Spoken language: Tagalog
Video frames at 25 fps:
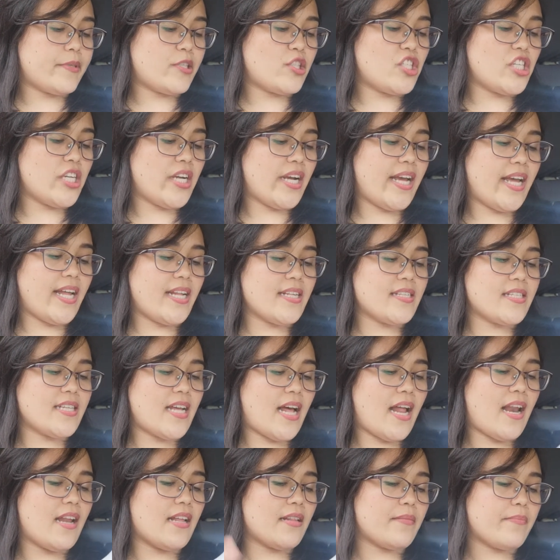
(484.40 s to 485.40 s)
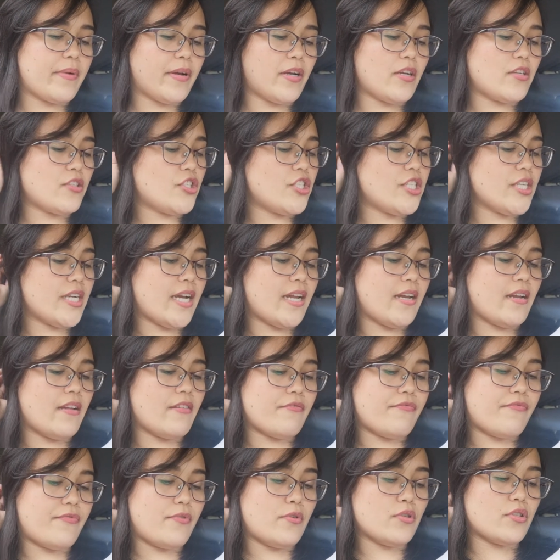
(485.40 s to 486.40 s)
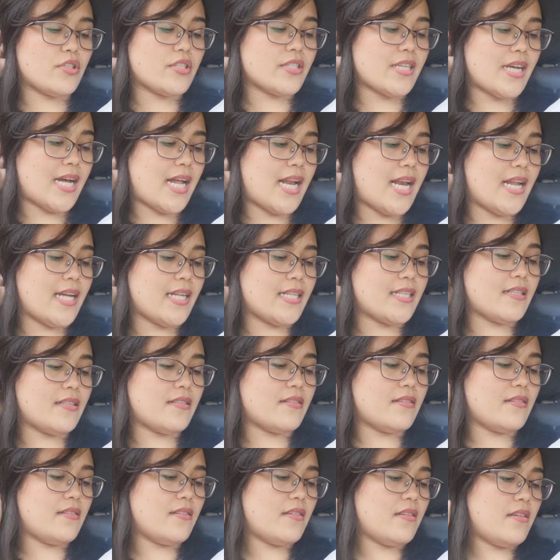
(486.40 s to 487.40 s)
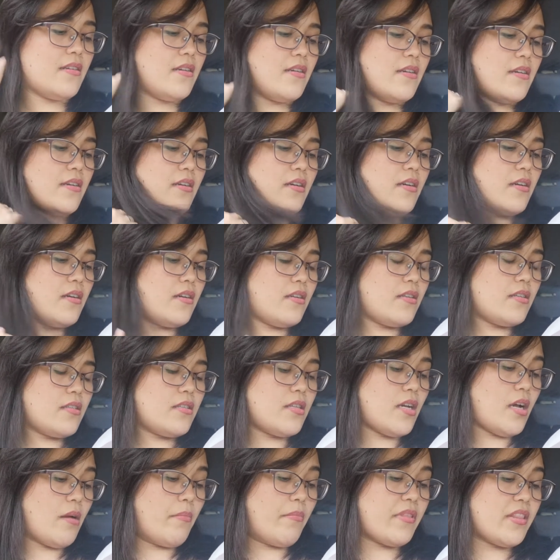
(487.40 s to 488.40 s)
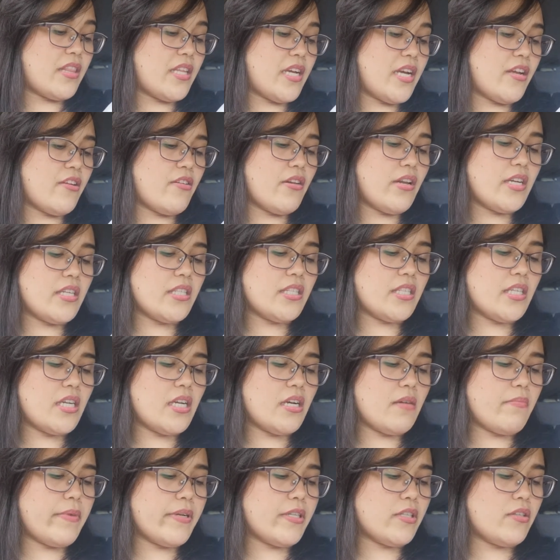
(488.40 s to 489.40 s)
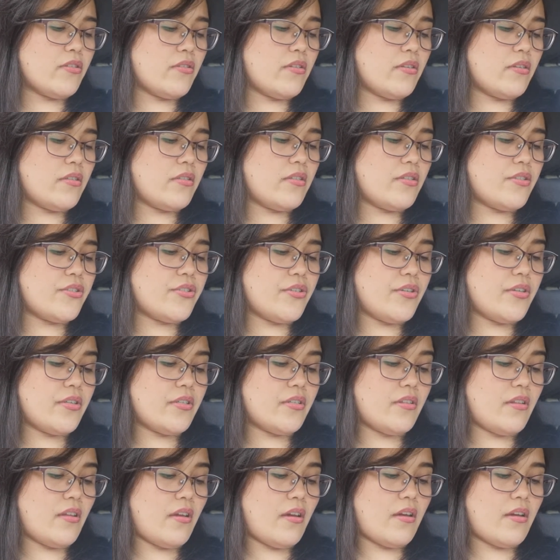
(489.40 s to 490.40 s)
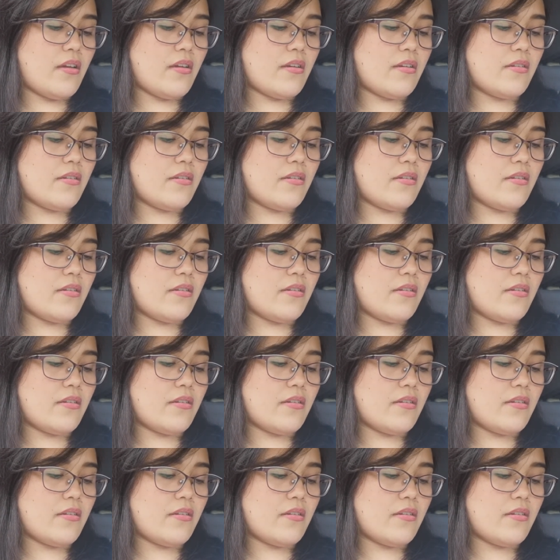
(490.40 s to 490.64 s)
chicken salad ba yun? Chicken and fruit salad something. Yun lang yung tinikman ko na dessert eh.